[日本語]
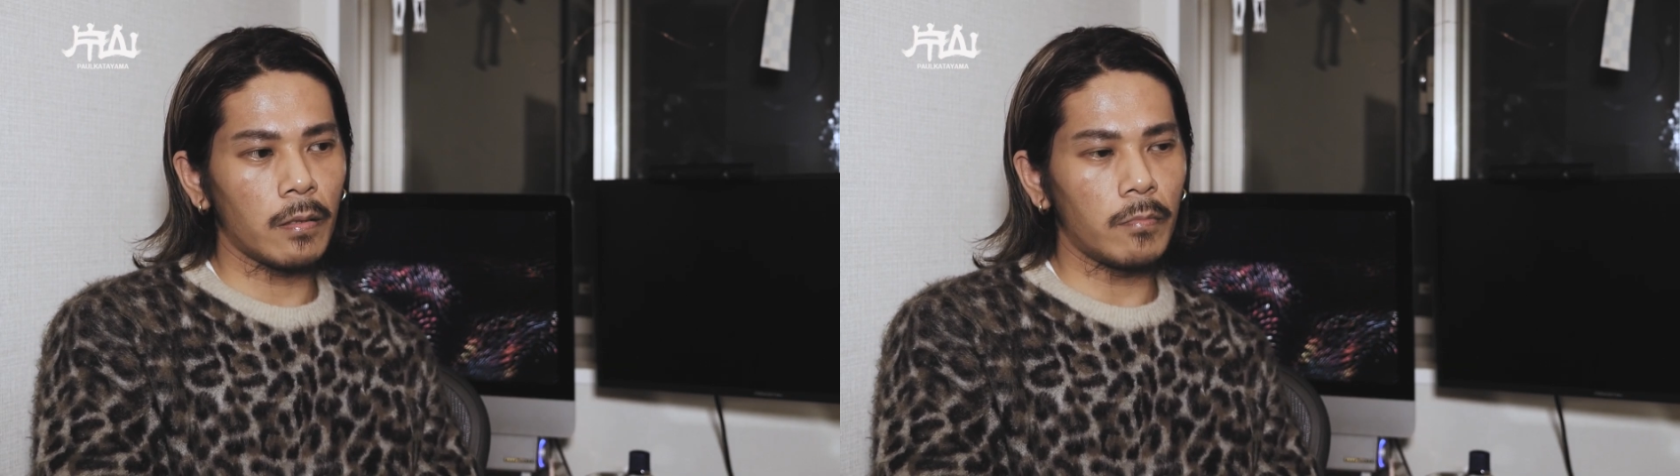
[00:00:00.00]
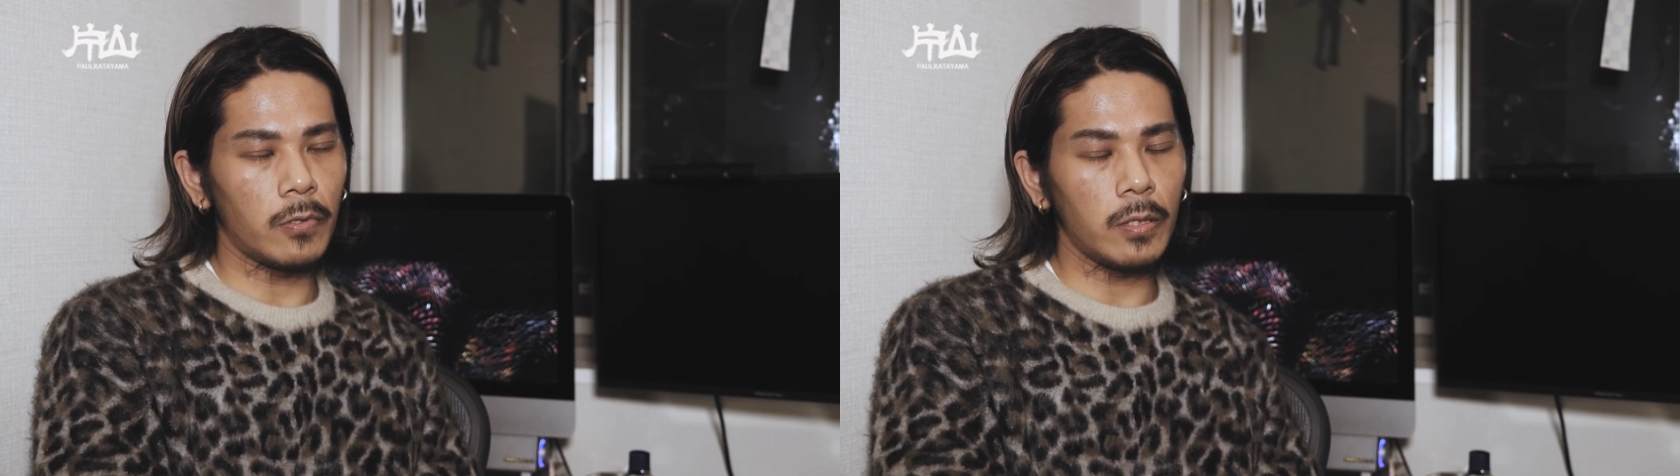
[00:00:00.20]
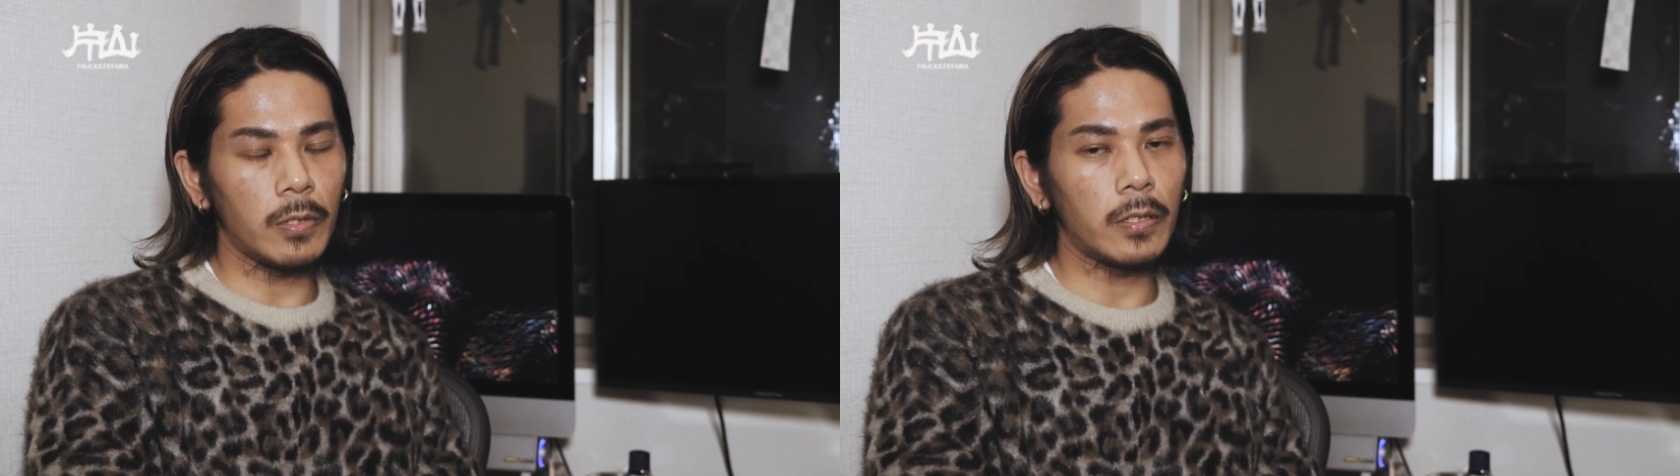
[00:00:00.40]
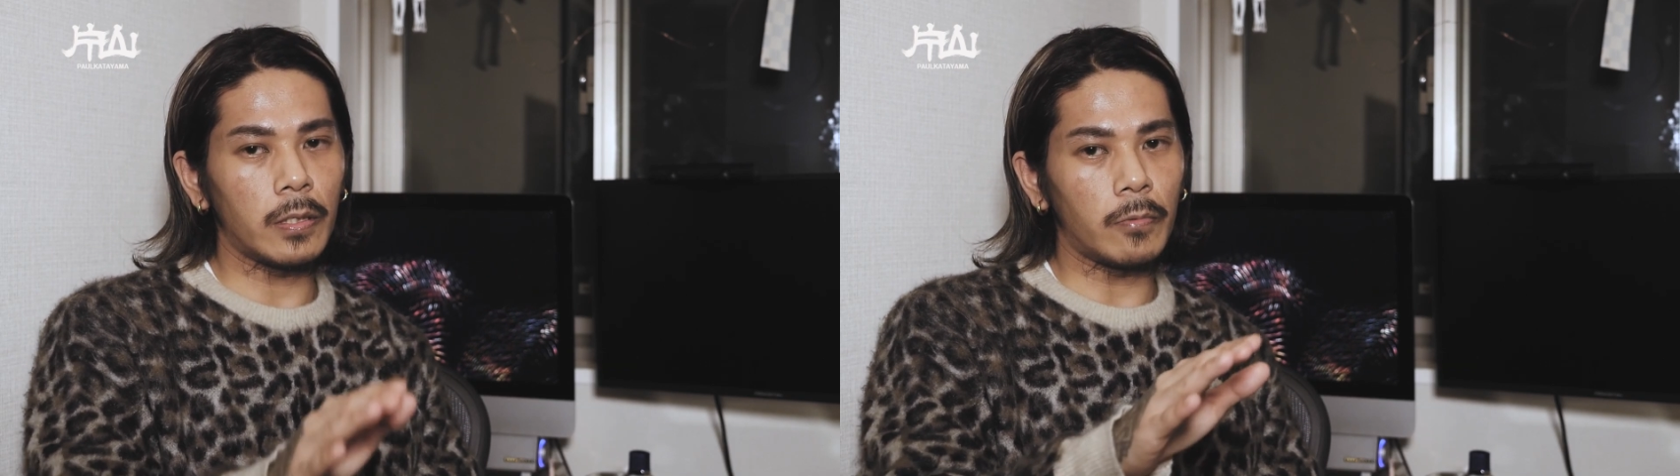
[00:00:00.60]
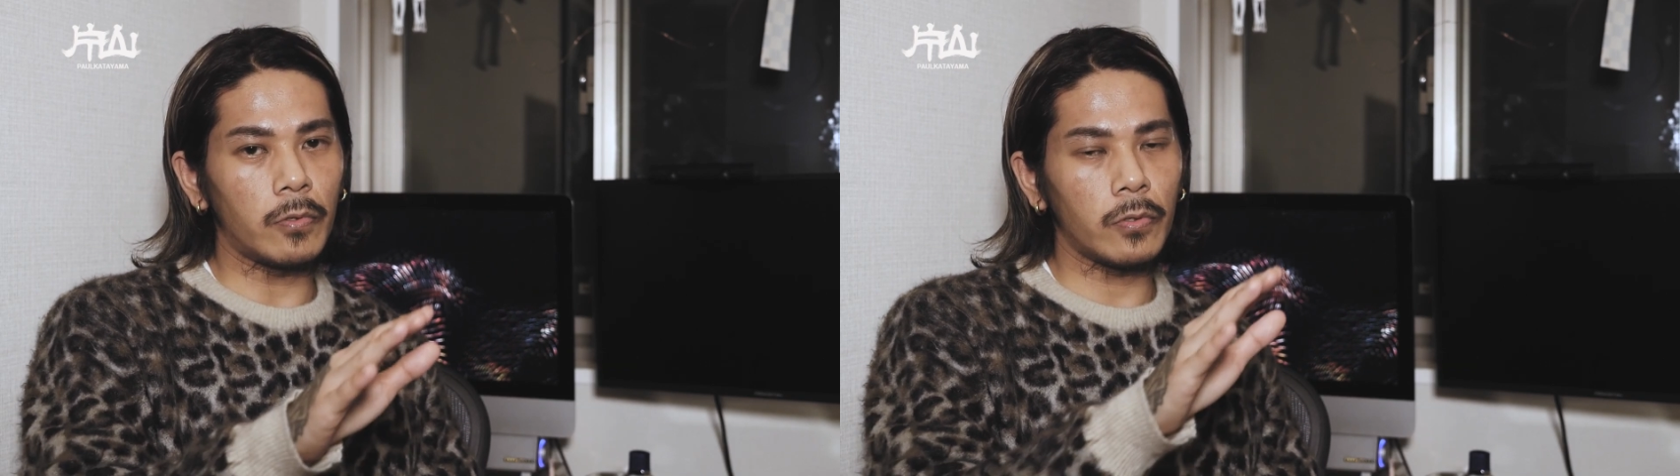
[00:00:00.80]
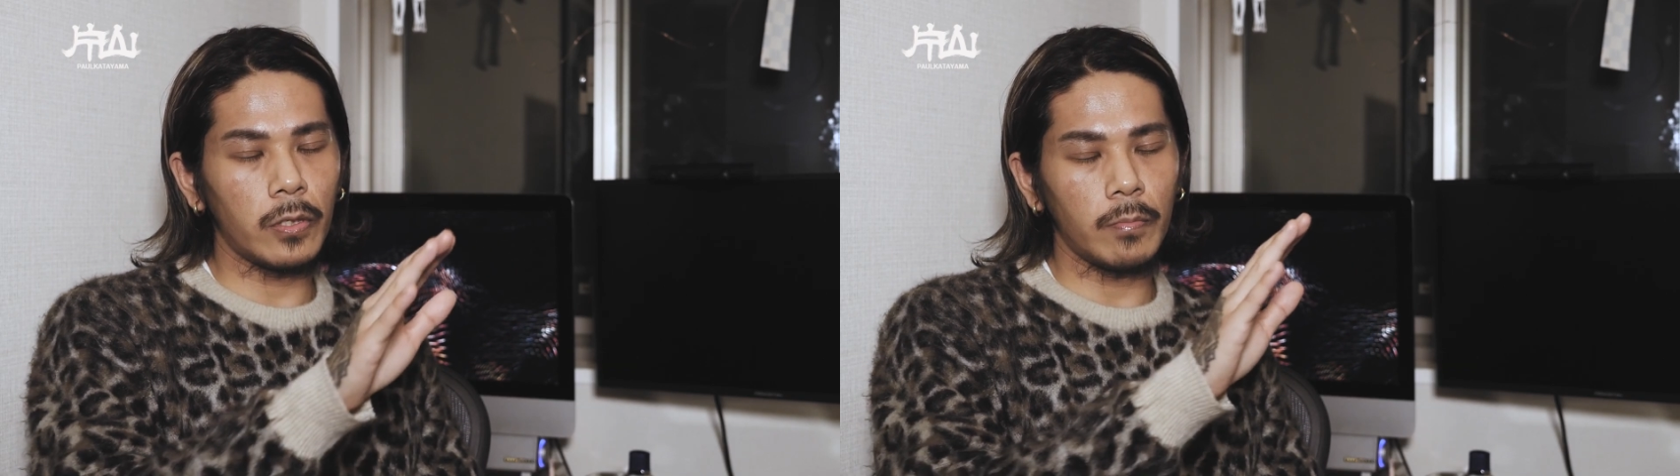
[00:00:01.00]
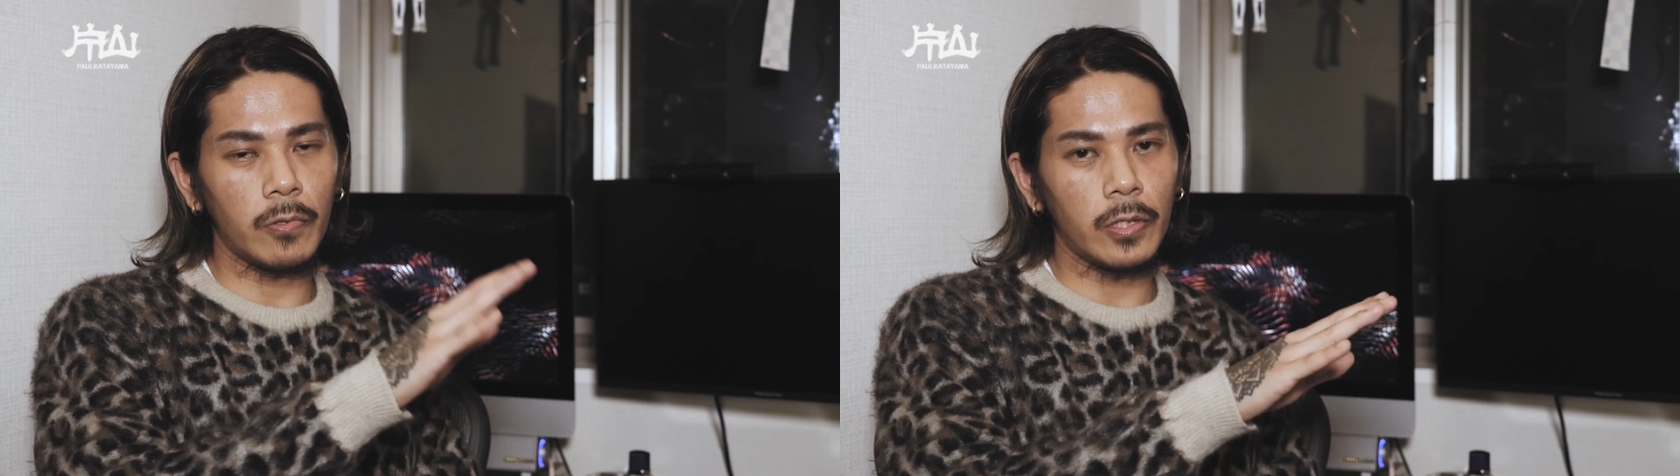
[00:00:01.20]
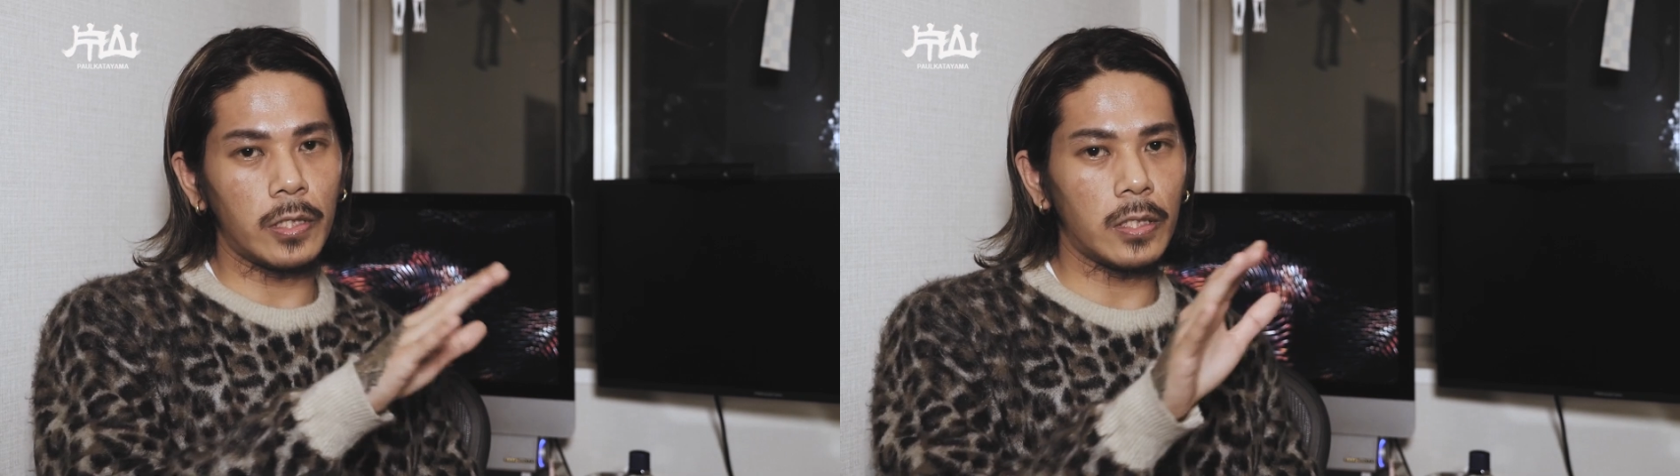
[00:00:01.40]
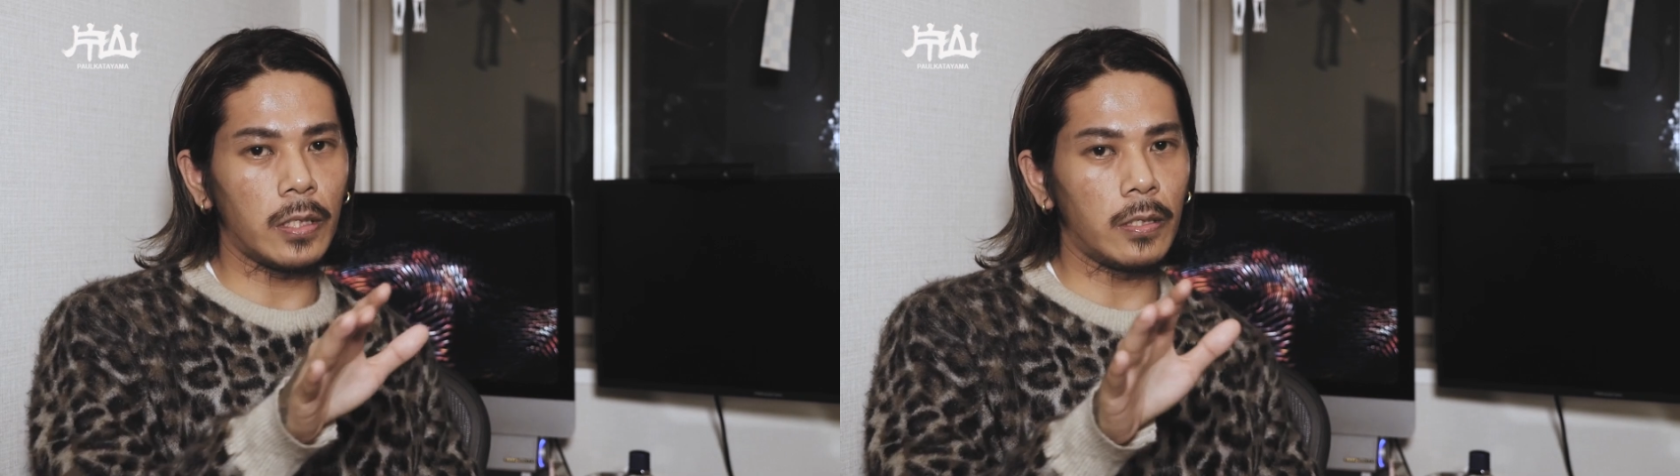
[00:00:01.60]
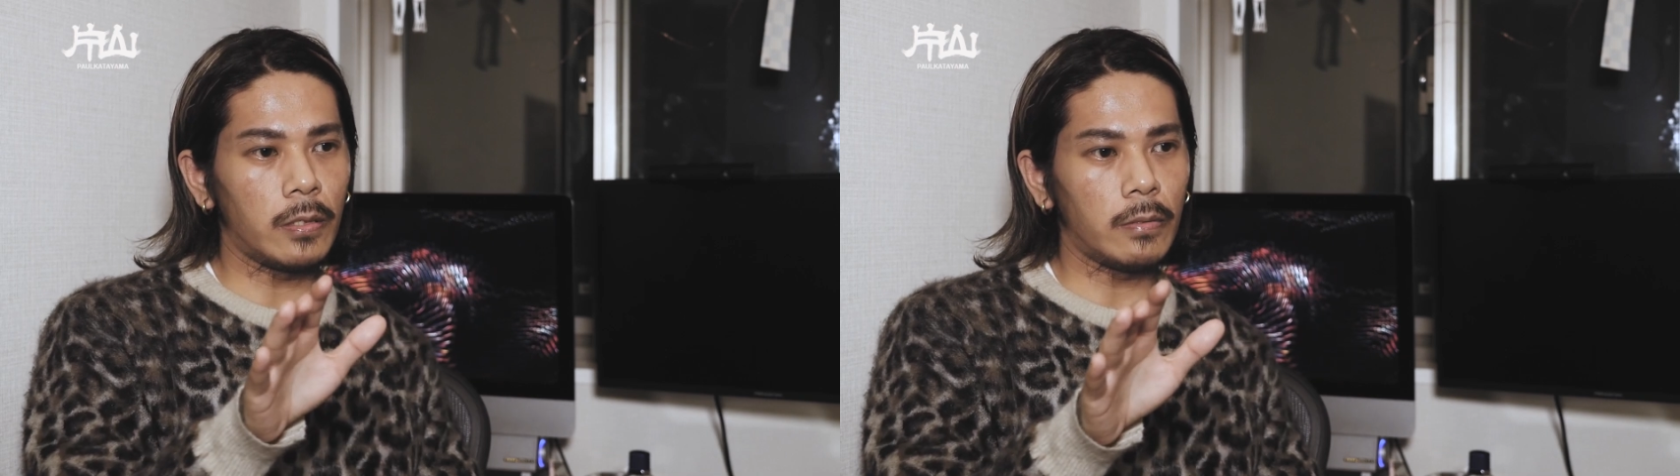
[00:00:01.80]
もう今では本当にもう1
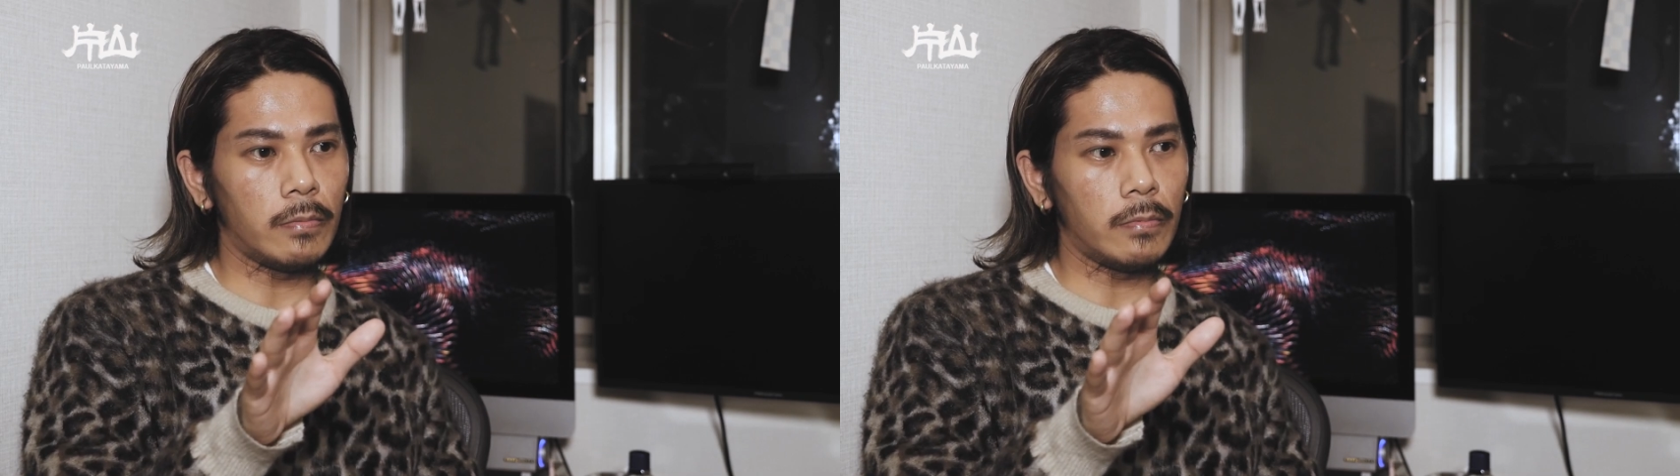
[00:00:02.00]
年